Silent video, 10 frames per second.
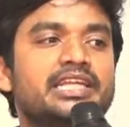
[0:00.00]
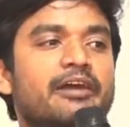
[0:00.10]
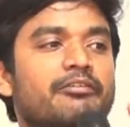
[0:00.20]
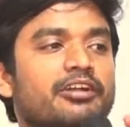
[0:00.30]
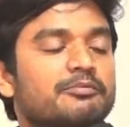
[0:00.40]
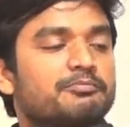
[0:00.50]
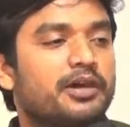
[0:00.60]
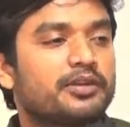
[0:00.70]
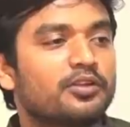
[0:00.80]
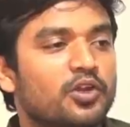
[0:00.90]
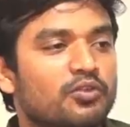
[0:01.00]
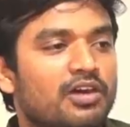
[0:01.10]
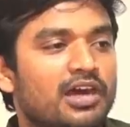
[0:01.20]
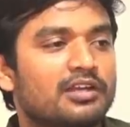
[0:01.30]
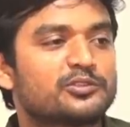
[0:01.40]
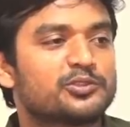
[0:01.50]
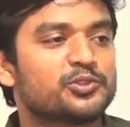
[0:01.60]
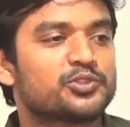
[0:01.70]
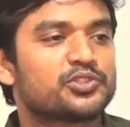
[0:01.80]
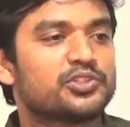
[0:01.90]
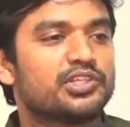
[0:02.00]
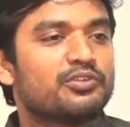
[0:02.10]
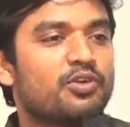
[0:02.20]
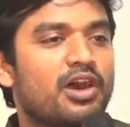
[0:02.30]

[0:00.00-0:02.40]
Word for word: ఎవరి పనులు వాళ్ళు చూసుకుని